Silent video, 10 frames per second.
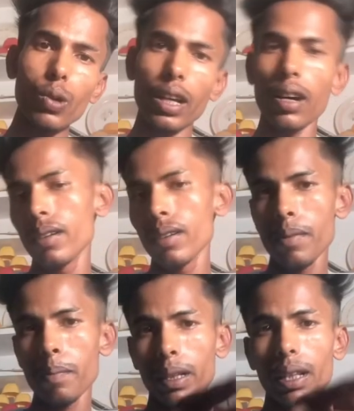क्या
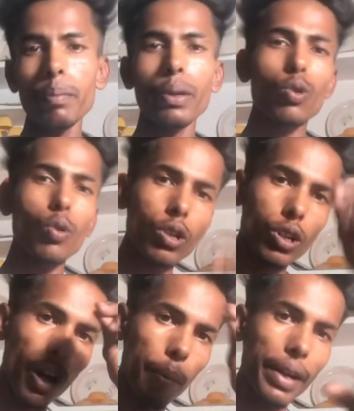मतलब मेरे को
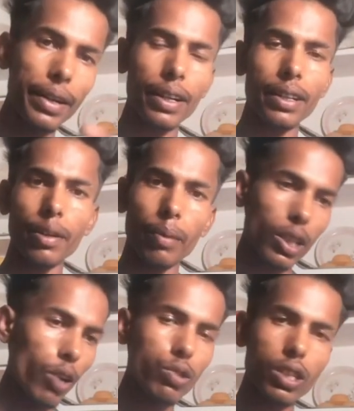कमेंट करके
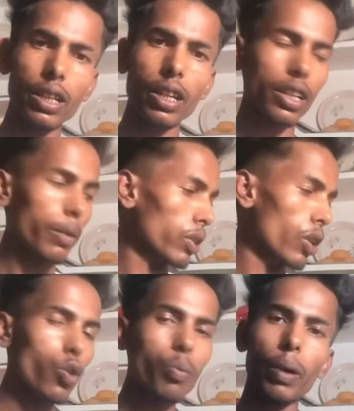बताओ शेयर करके
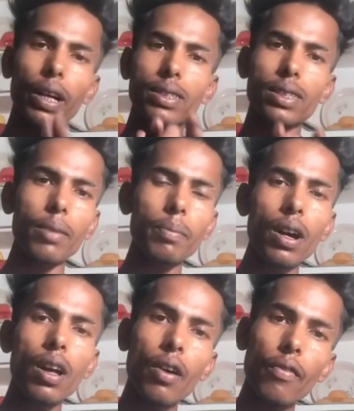बताओ और भाई साहब
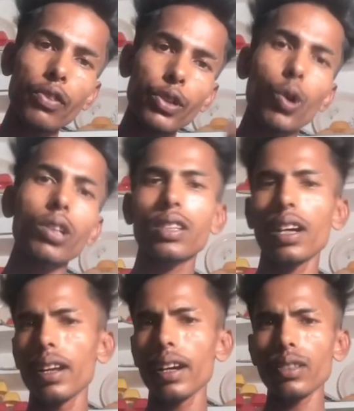वीडियो
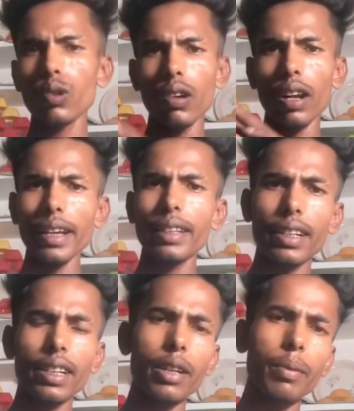अच्छा लगा तो लाइक
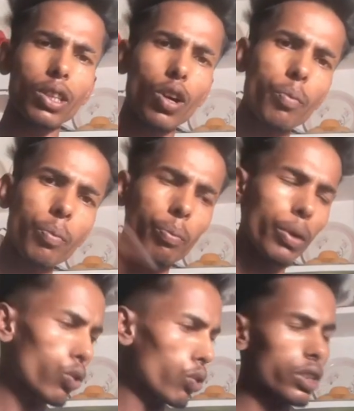करके बताओ
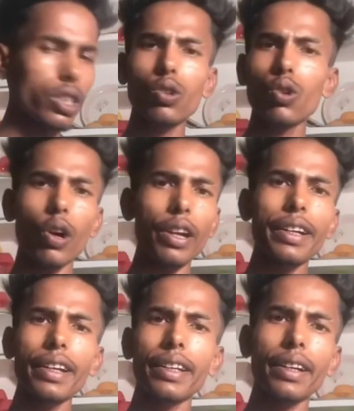मेरे को किसी को हेट
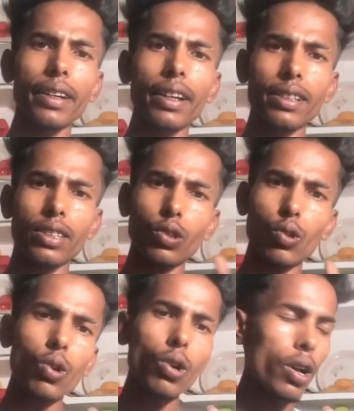नहीं करना किसी को